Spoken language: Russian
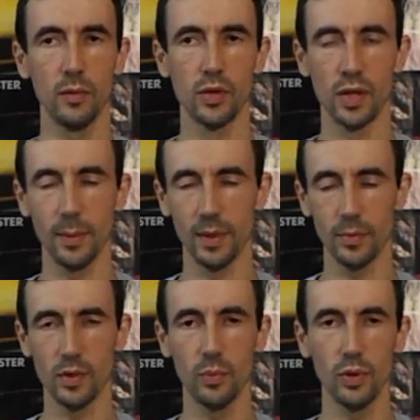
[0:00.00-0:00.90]
лучше, об
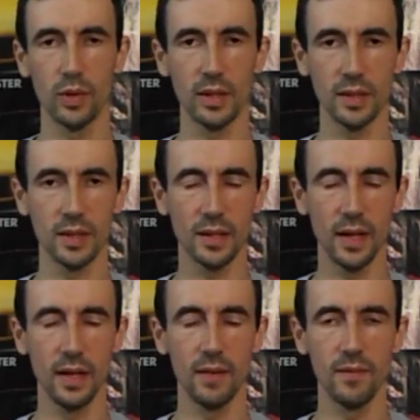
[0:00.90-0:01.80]
этом еще будет у нас
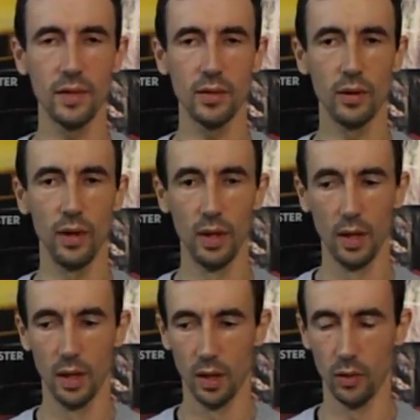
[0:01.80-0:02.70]
детальное видео.
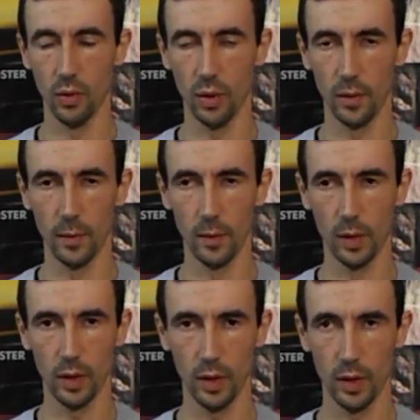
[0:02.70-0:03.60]

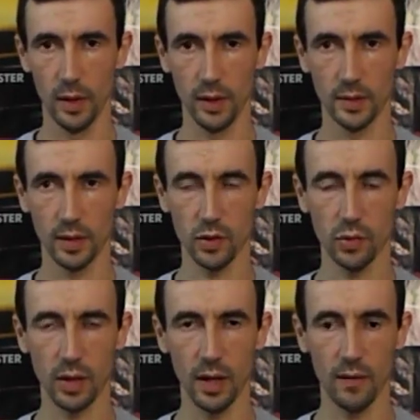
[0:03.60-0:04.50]
Но э,
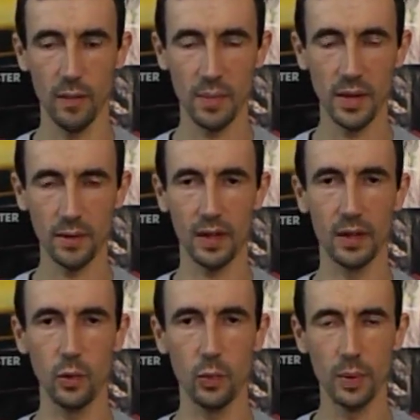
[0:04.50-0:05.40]
скажу так, во-первых,
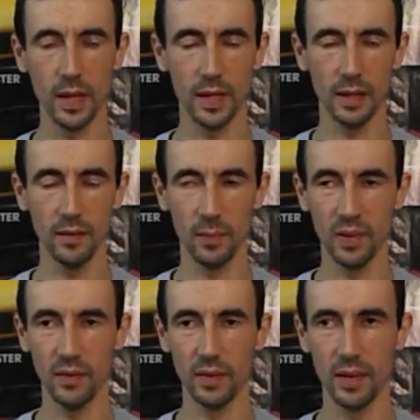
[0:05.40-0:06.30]
и у переднего
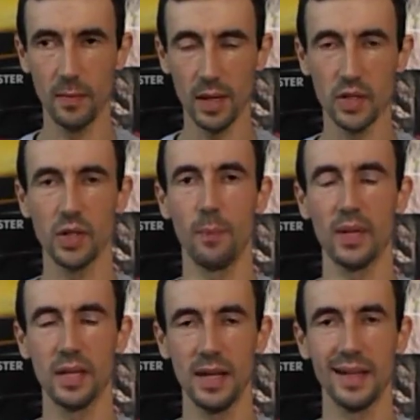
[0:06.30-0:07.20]
привода меньше
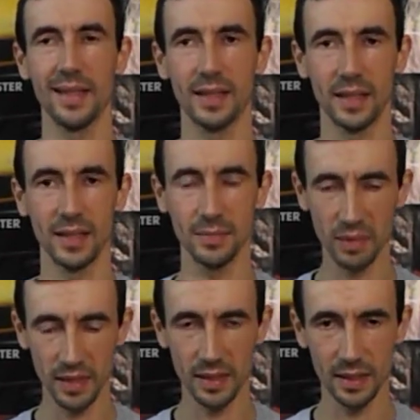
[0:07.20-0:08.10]
потерь на
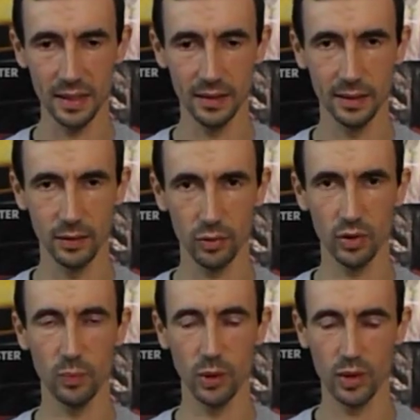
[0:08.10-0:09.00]
трансмиссии, то
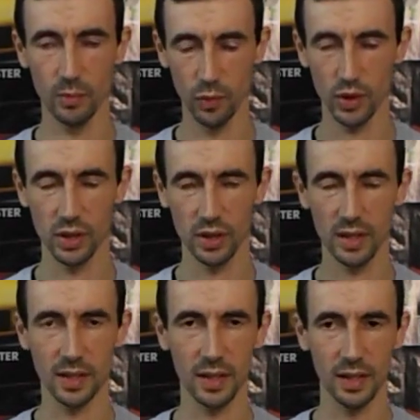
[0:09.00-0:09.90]
есть больше
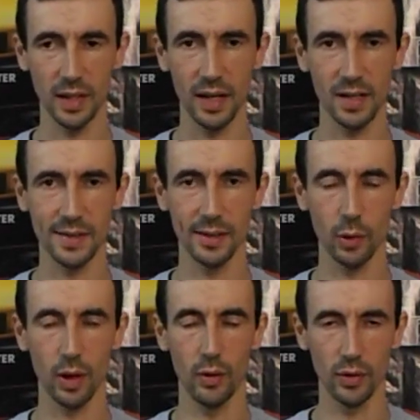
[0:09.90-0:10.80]
мощности сохраняется,
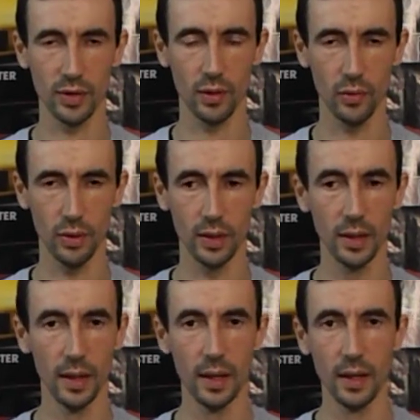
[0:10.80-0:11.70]
до колес доходит.
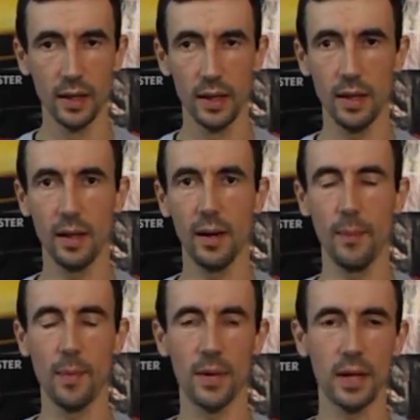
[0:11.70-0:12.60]
И
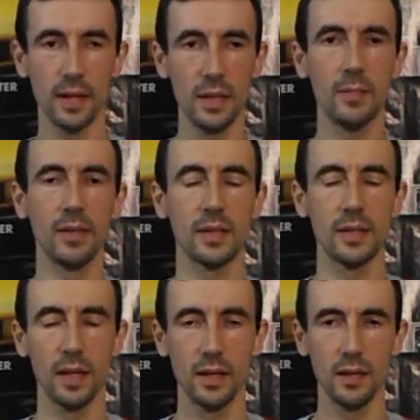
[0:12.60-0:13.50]
по проходимости
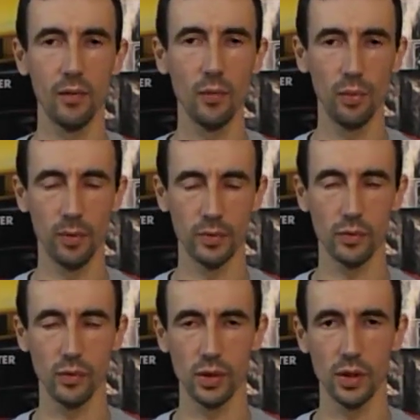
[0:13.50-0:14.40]
они в любом
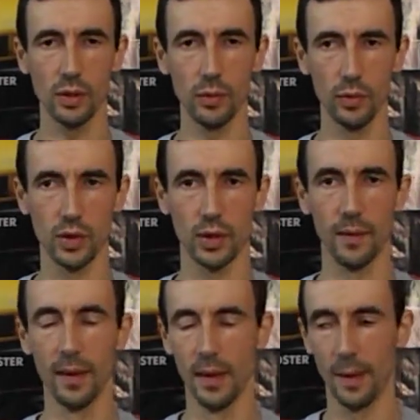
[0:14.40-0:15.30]
случае лучше.
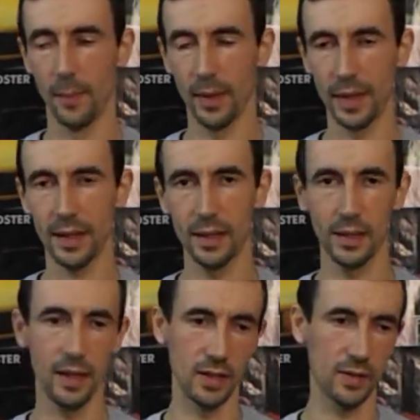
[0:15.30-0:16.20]
Поехали
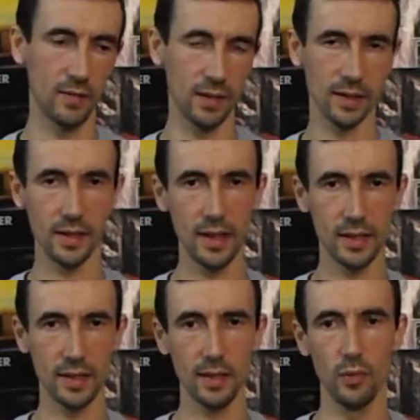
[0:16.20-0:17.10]
дальше. ВАЗ
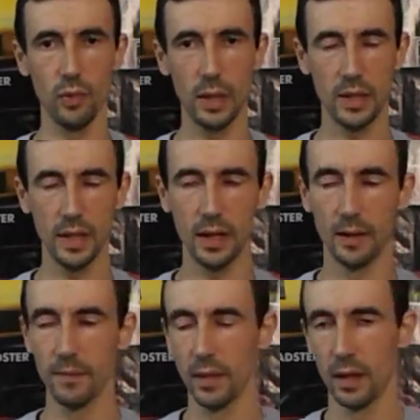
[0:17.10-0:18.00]
классики
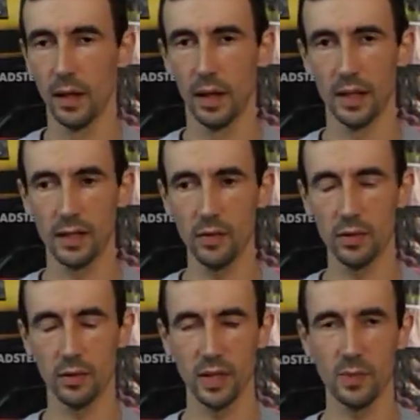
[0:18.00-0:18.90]
улетели.
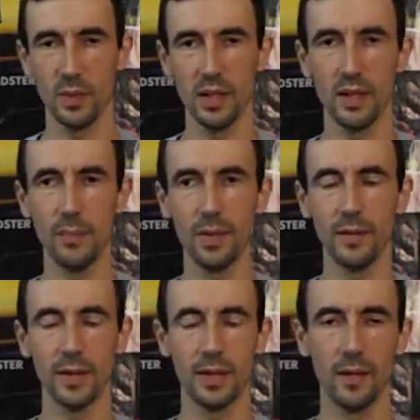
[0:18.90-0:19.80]
Остаются у нас
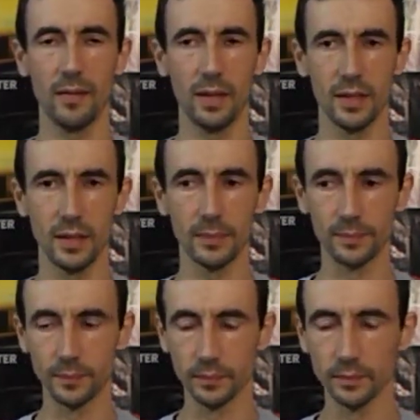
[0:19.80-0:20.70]
переднеприводные ВАЗы.
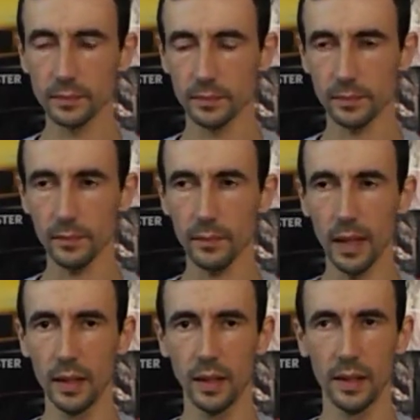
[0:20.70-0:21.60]

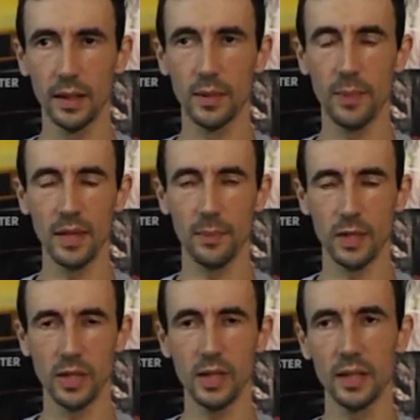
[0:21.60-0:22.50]
Э, теперь
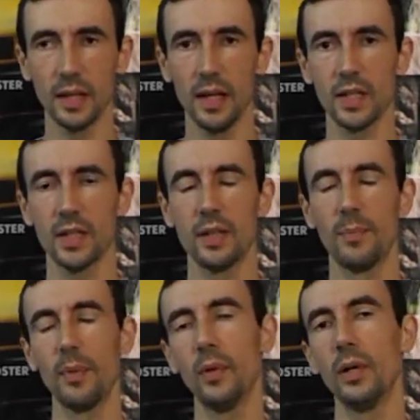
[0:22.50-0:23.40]
пошли дальше
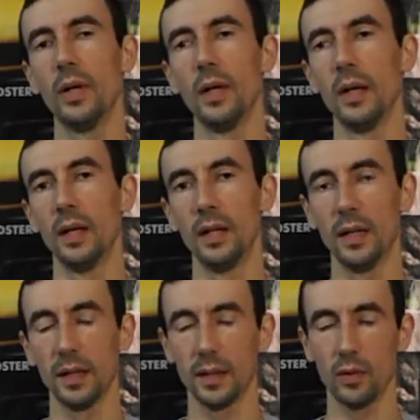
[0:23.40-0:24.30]
по
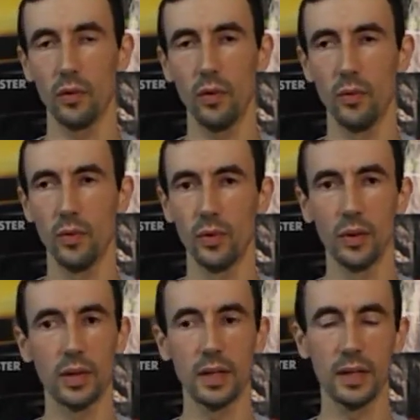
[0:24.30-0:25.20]
э,
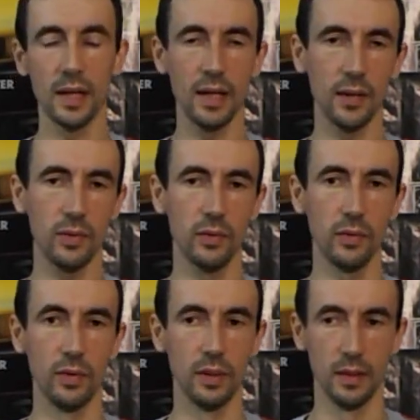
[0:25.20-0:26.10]
такому
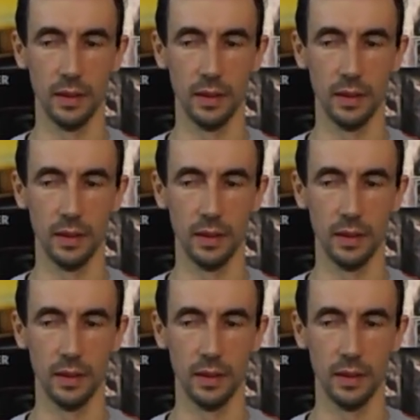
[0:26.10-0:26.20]
критерию,